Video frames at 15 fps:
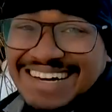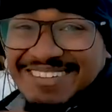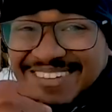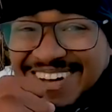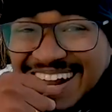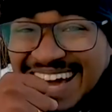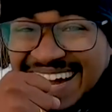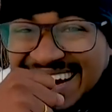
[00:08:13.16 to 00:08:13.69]
जय
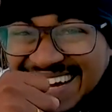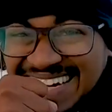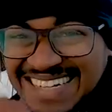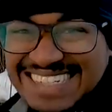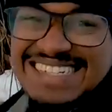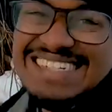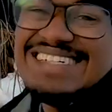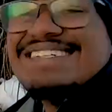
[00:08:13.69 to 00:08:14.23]
बोले
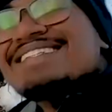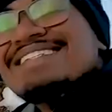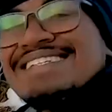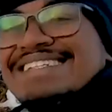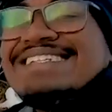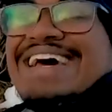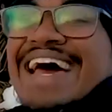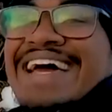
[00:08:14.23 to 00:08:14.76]

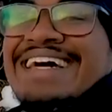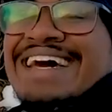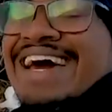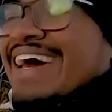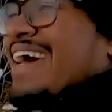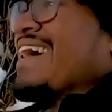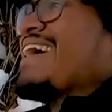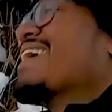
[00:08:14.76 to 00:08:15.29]
जाएंगे
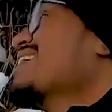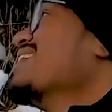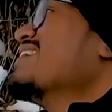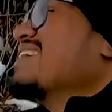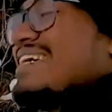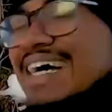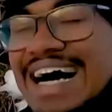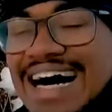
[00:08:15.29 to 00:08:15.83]

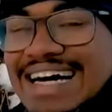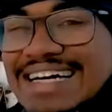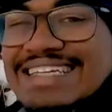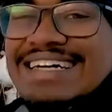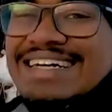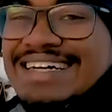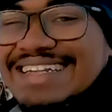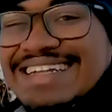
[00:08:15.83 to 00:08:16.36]
आगे
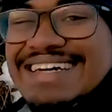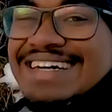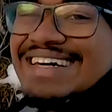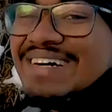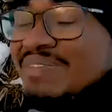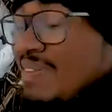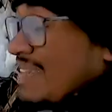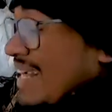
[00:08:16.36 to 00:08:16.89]
जन्नत है
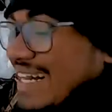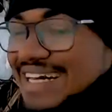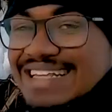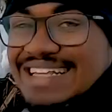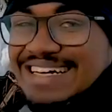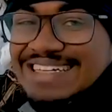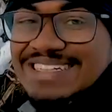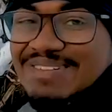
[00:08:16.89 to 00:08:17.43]
बता रहे
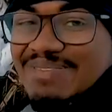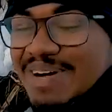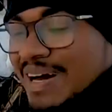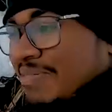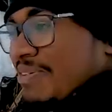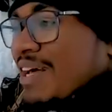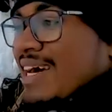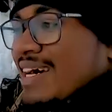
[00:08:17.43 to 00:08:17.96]
थे ऋषभ भाई
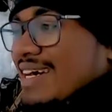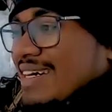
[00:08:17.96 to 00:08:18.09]
अपने